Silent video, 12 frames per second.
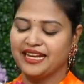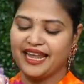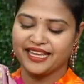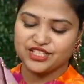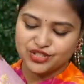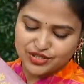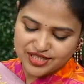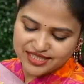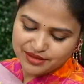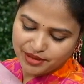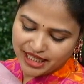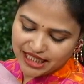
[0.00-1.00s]
నెక్స్ట్
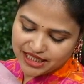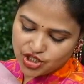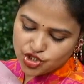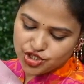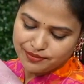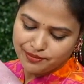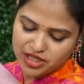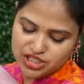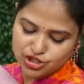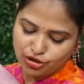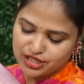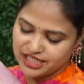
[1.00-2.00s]
వచ్చేసి మనకి ఇది
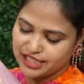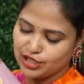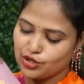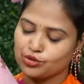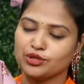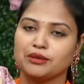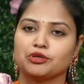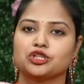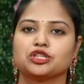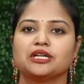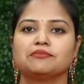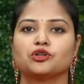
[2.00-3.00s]
షిమ్మర్ జార్జెట్ లో కూడా
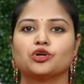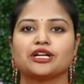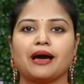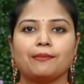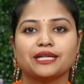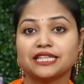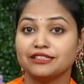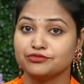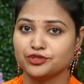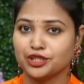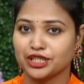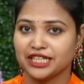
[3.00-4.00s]
మొత్తం గోఠాపతి
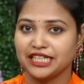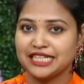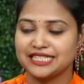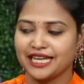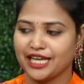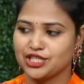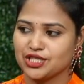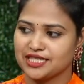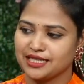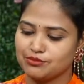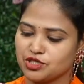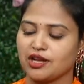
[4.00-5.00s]
వర్క్ ని డిజైన్
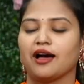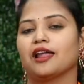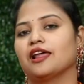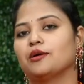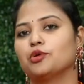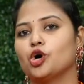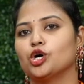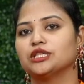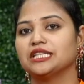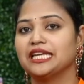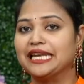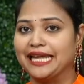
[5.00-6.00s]
చేసాం చాలా
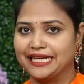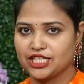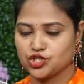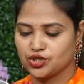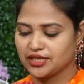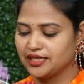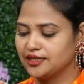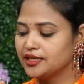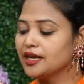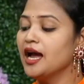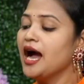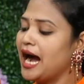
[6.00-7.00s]
బాగుంది లేటెస్ట్
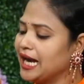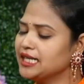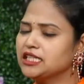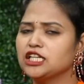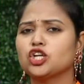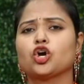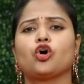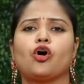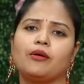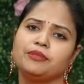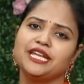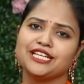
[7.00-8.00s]
కలర్ అండ్ దీంట్లో
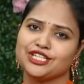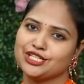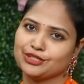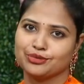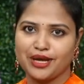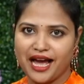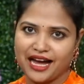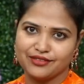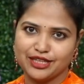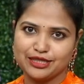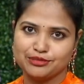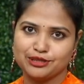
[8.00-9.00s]
కాంబినేషన్స్ కూడా
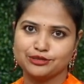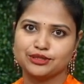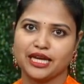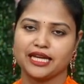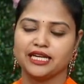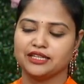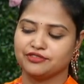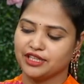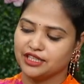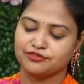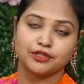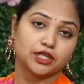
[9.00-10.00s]
అవైలబుల్ ఉంటాయి
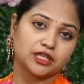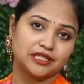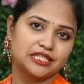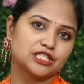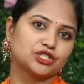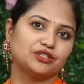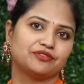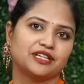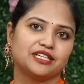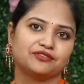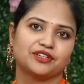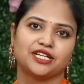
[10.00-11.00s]
డిఫరెంట్ డిఫరెంట్ కలర్స్
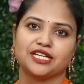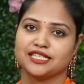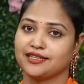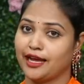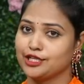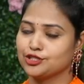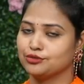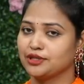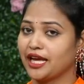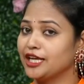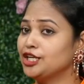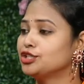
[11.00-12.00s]
డిఫరెంట్ డిఫరెంట్ డిజైన్స్
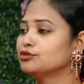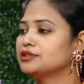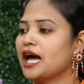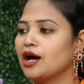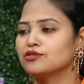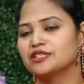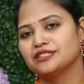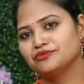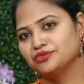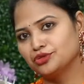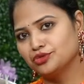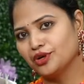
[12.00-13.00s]
ఉంటాయి టూ థౌజండ్
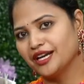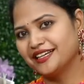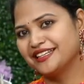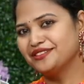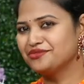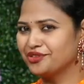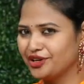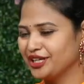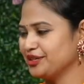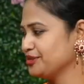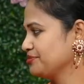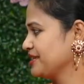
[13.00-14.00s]
టూ హండ్రెడ్ అండ్
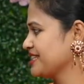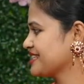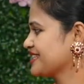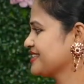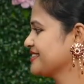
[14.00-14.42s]
ఫార్టీ రూపీస్